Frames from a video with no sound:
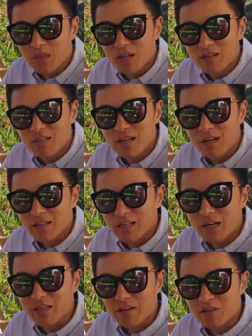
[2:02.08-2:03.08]
现在给大
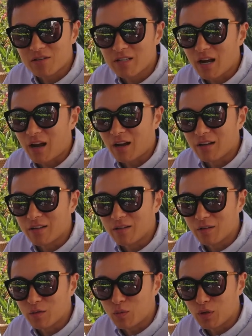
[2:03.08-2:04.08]
家演示一下
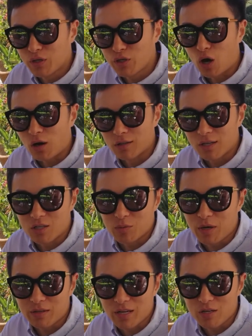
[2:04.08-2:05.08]
存小额的支
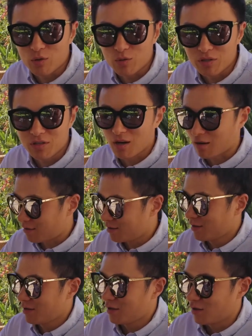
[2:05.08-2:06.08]
票在手机上。
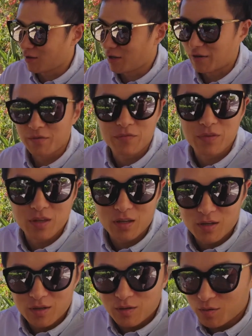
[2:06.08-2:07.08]
OK，
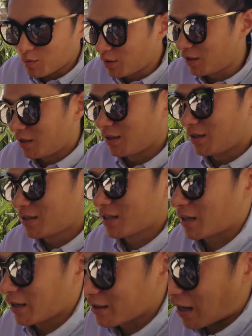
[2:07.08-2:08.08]
所以现在
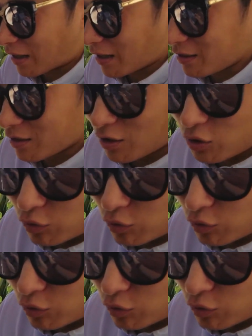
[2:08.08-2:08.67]
可以打开你的手